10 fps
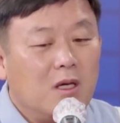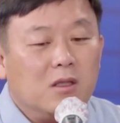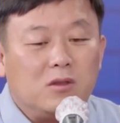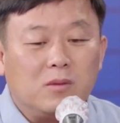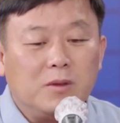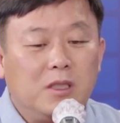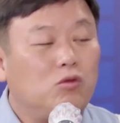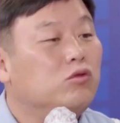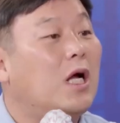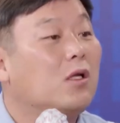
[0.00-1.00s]
지금 이
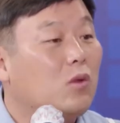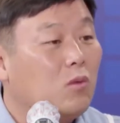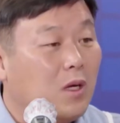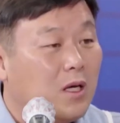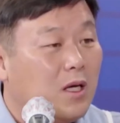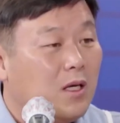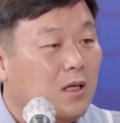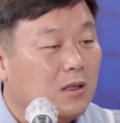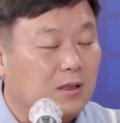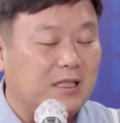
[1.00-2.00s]
두 달
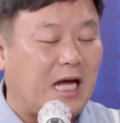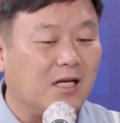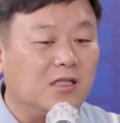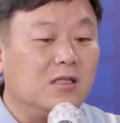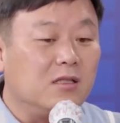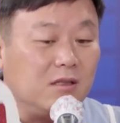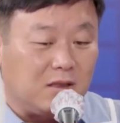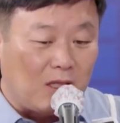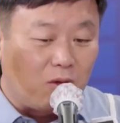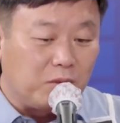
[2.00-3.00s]
동안에 당선
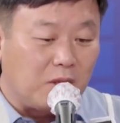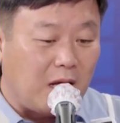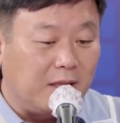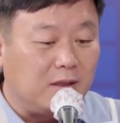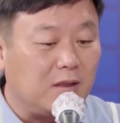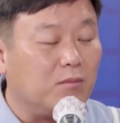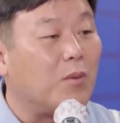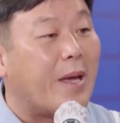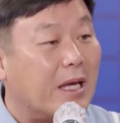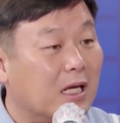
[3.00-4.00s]
때로부터는 한 뭐
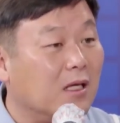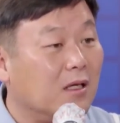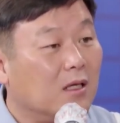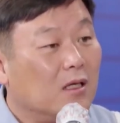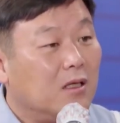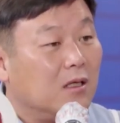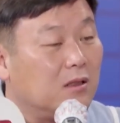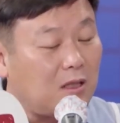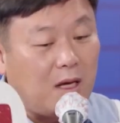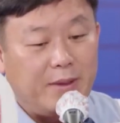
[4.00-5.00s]
100일. 네.
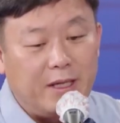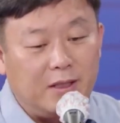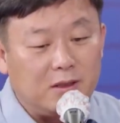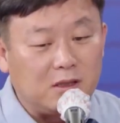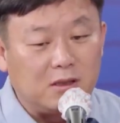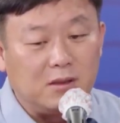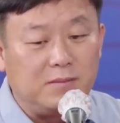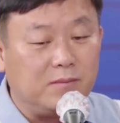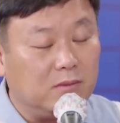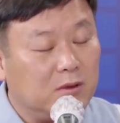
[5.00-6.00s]
그다음에
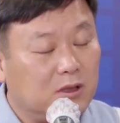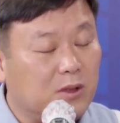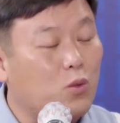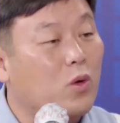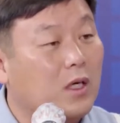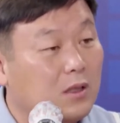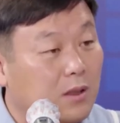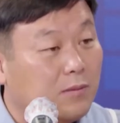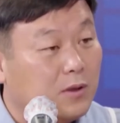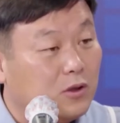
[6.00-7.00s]
지금 집권한
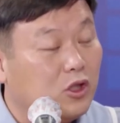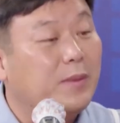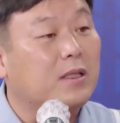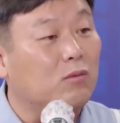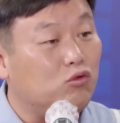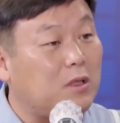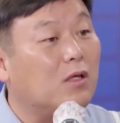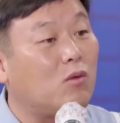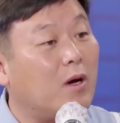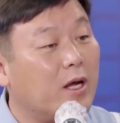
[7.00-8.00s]
때면 취임한 때 두 달
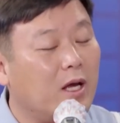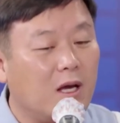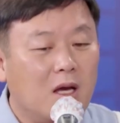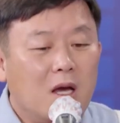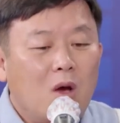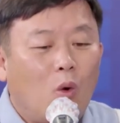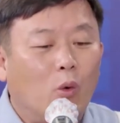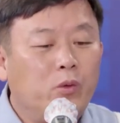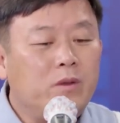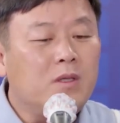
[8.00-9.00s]
동안에
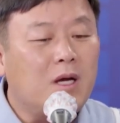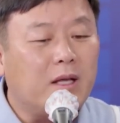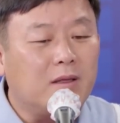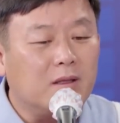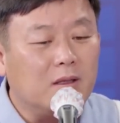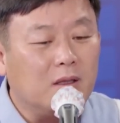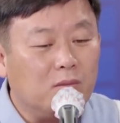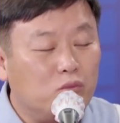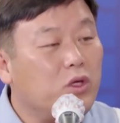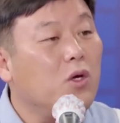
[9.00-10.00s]
온갖
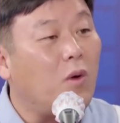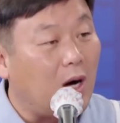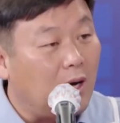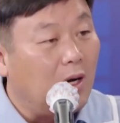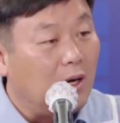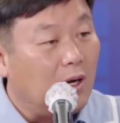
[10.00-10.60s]
무리와